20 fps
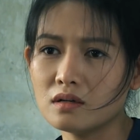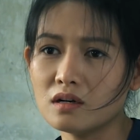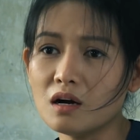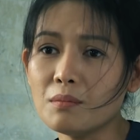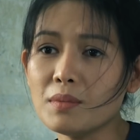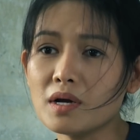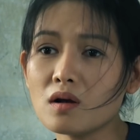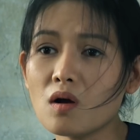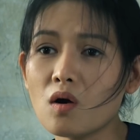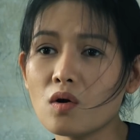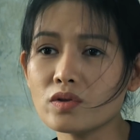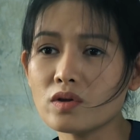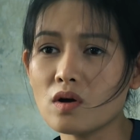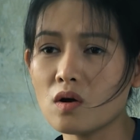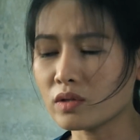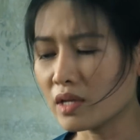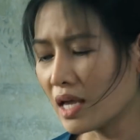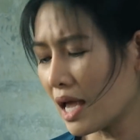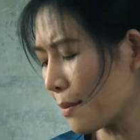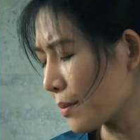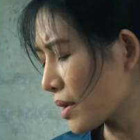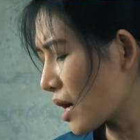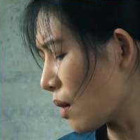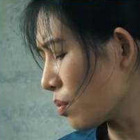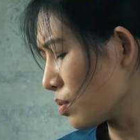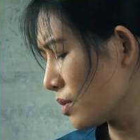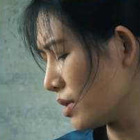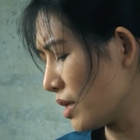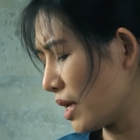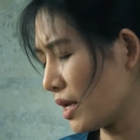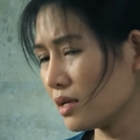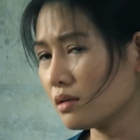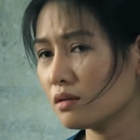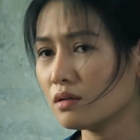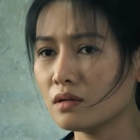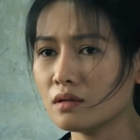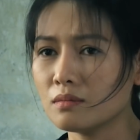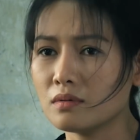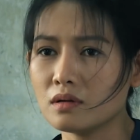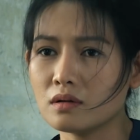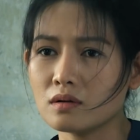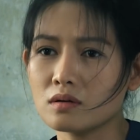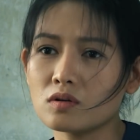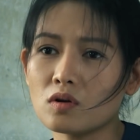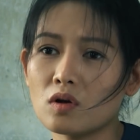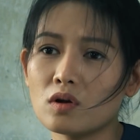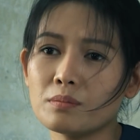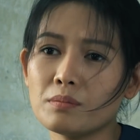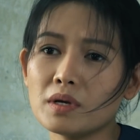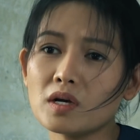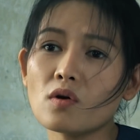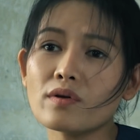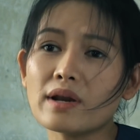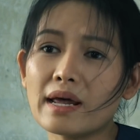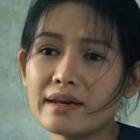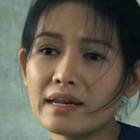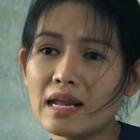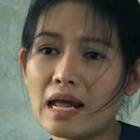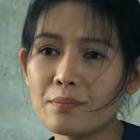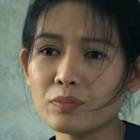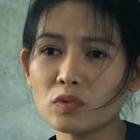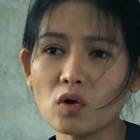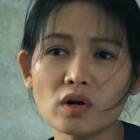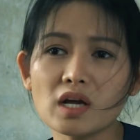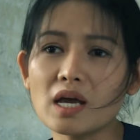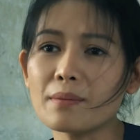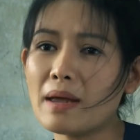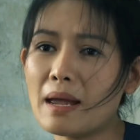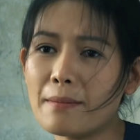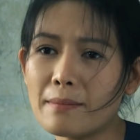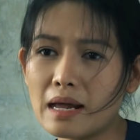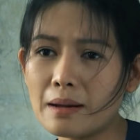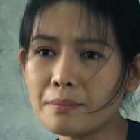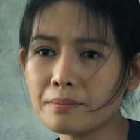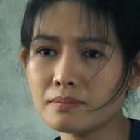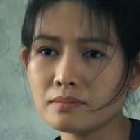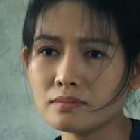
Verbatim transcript: Lỡ mấy cô vô thấy em khóc như vậy Rồi mấy cô đánh em Tội nghiệp em